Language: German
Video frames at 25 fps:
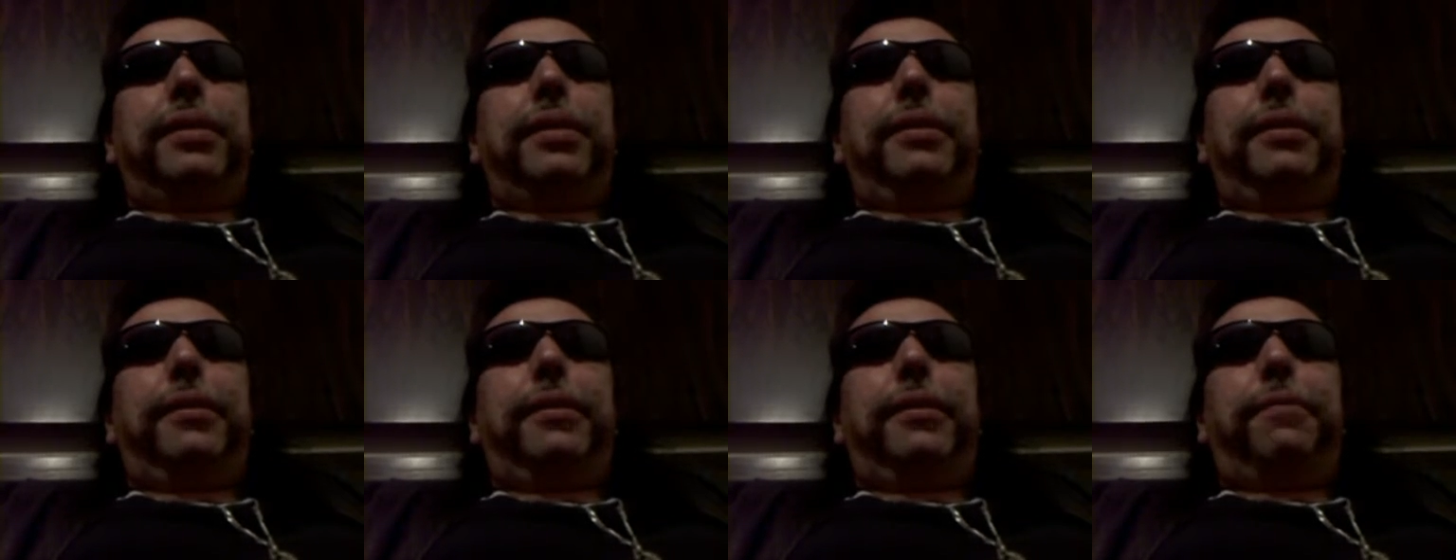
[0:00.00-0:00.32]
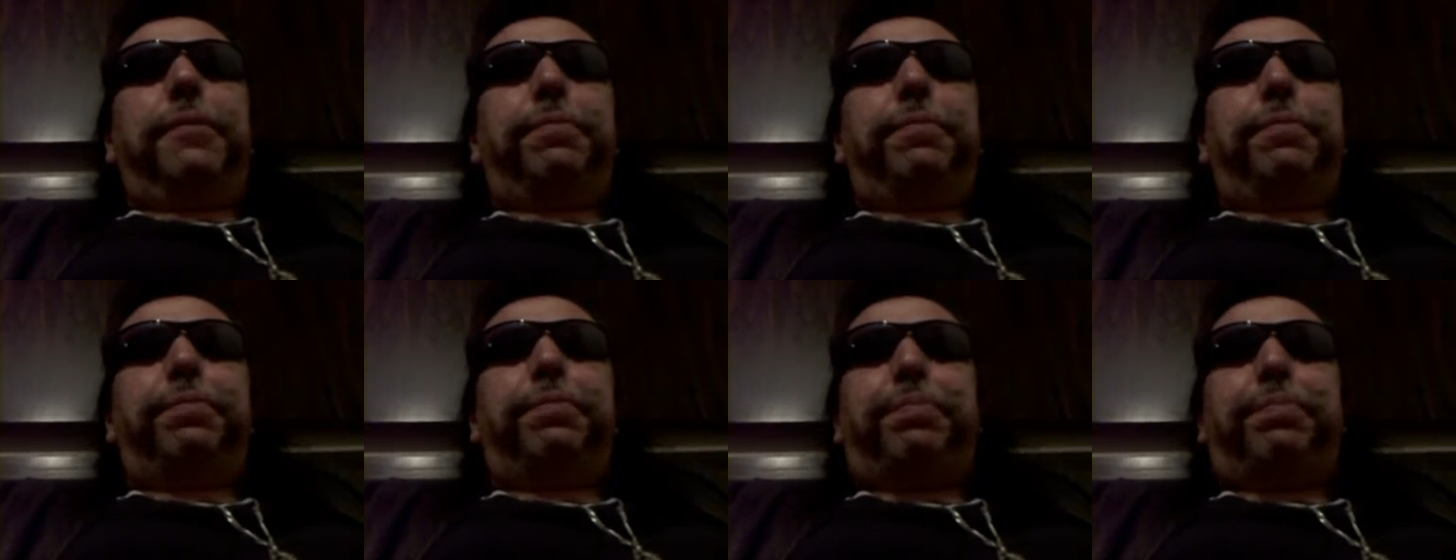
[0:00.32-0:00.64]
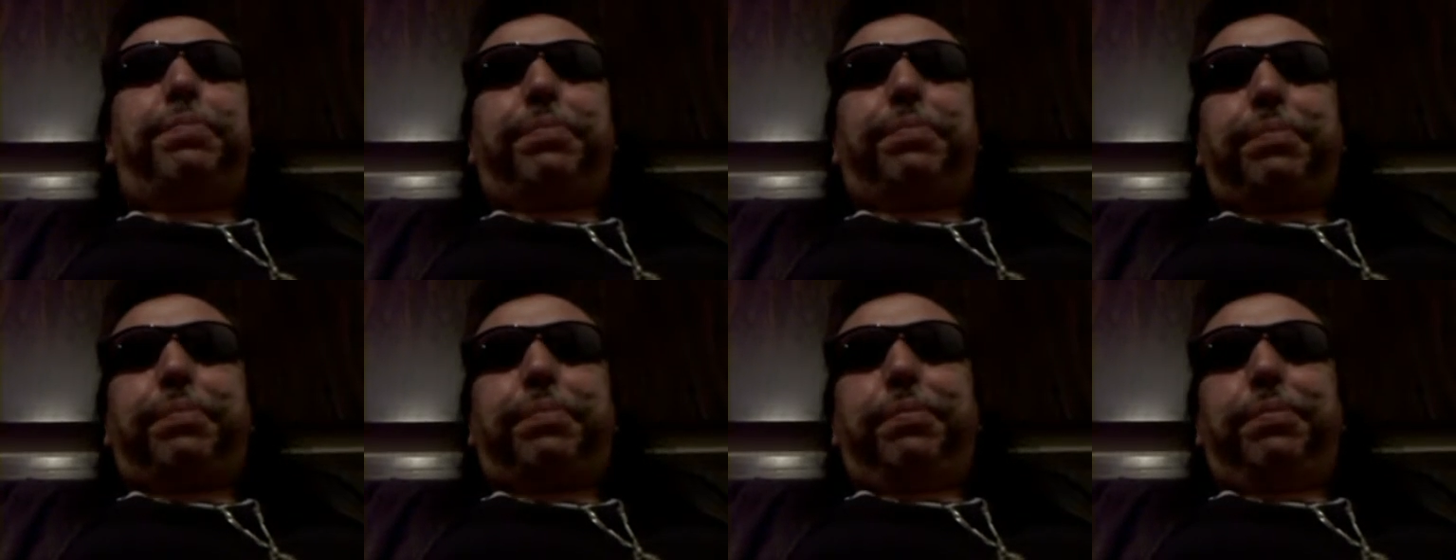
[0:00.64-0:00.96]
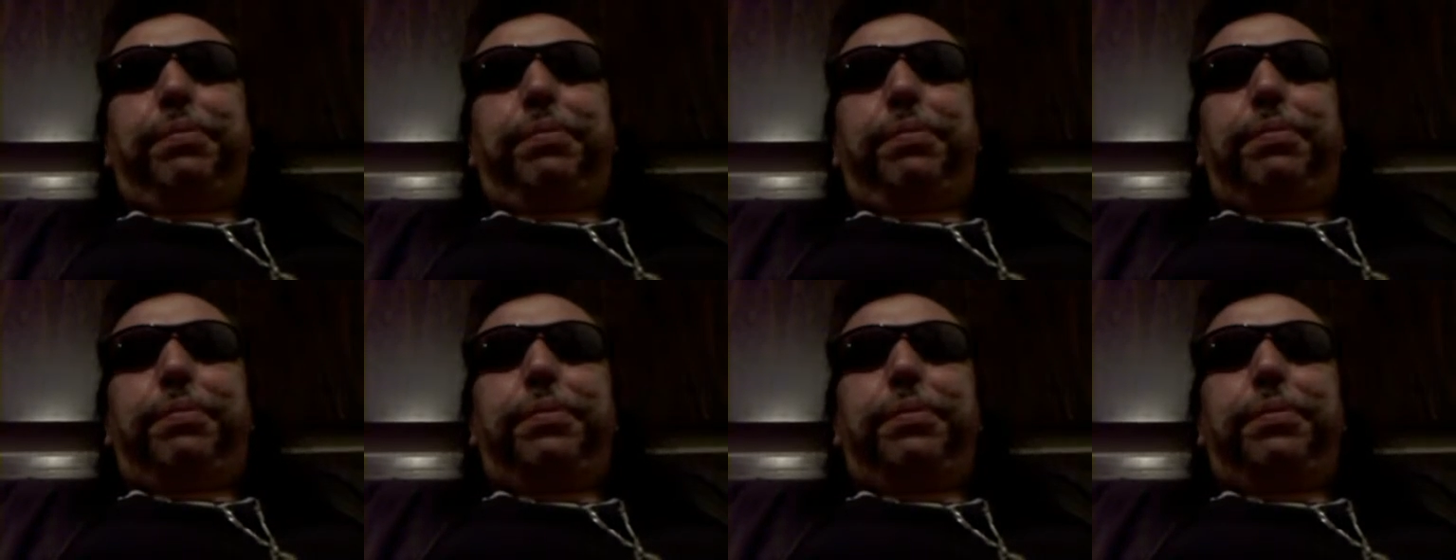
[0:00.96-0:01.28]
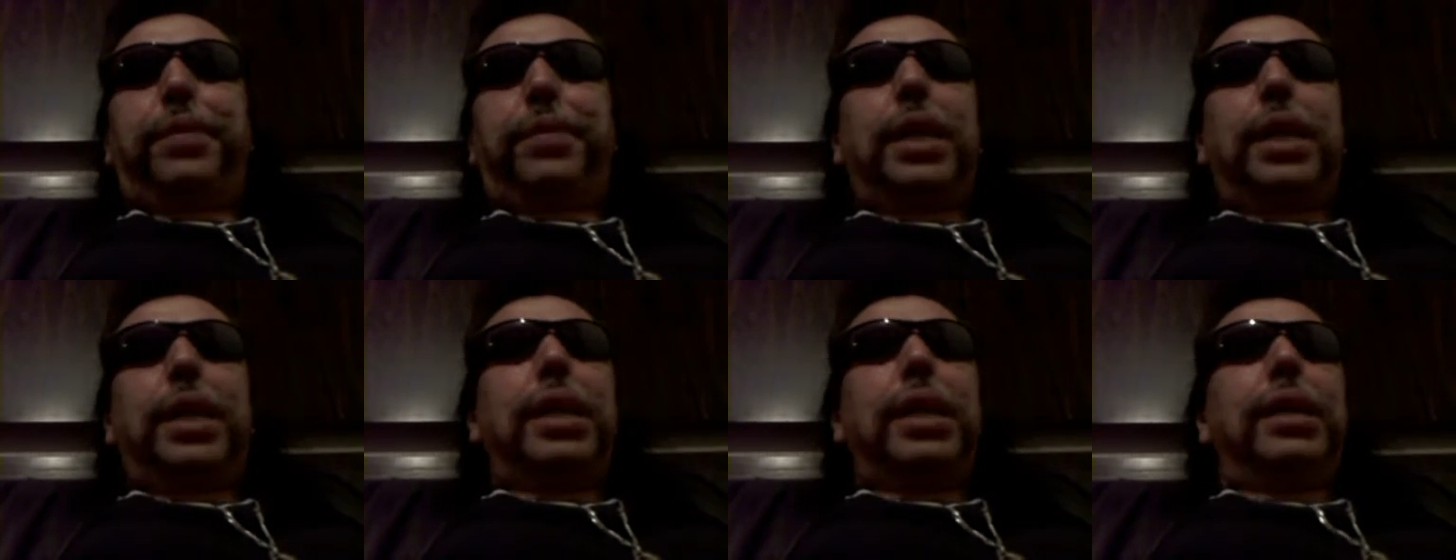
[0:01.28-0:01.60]
Ähm,
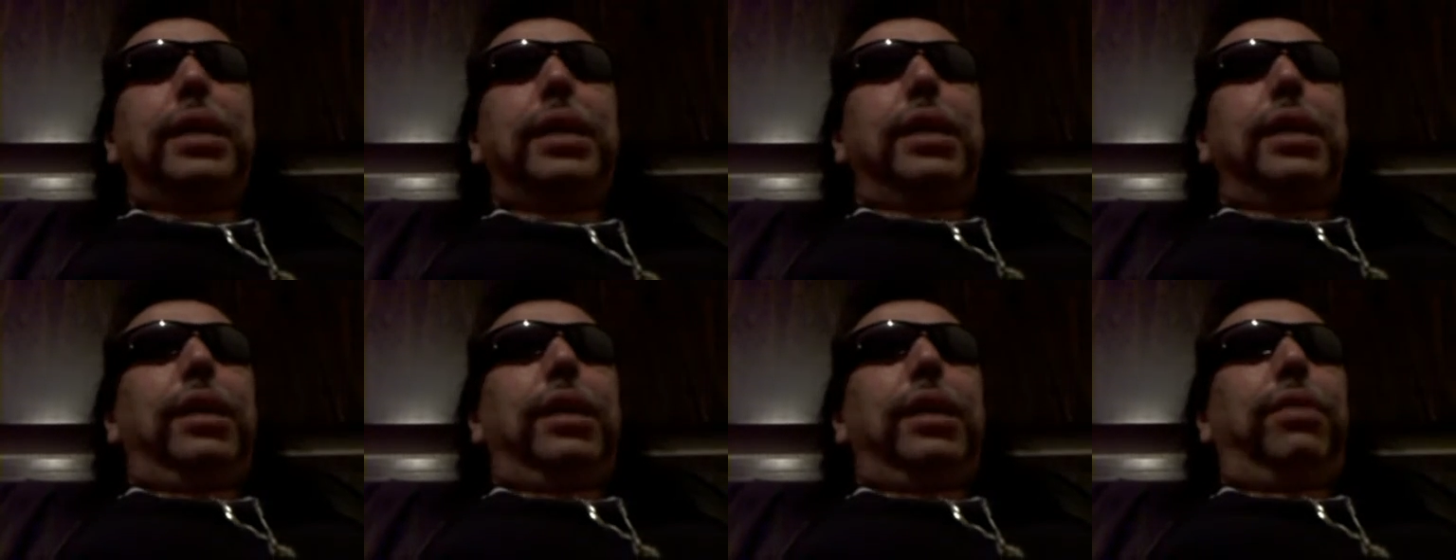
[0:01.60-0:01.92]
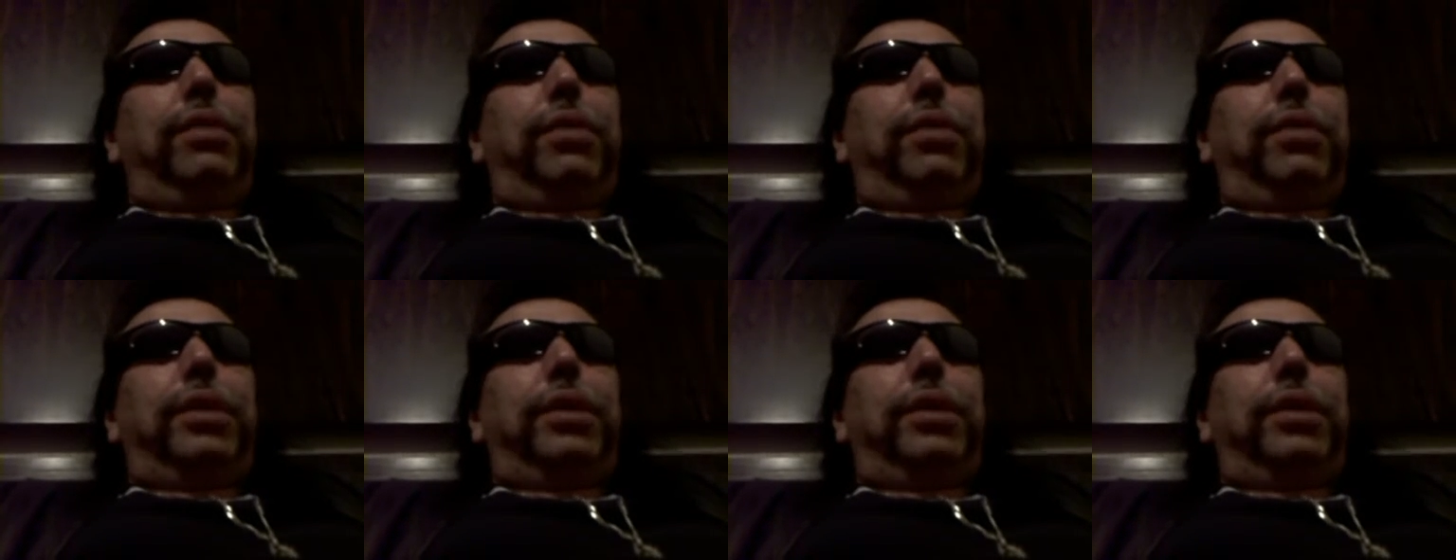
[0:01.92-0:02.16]
ich